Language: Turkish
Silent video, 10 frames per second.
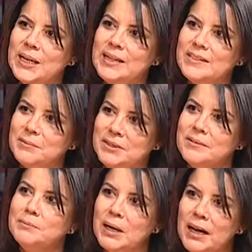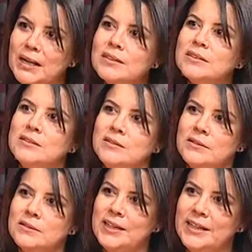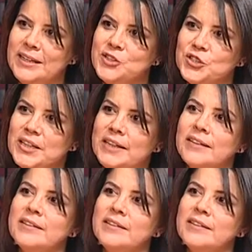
eğitimin bakanlık e, gereğince de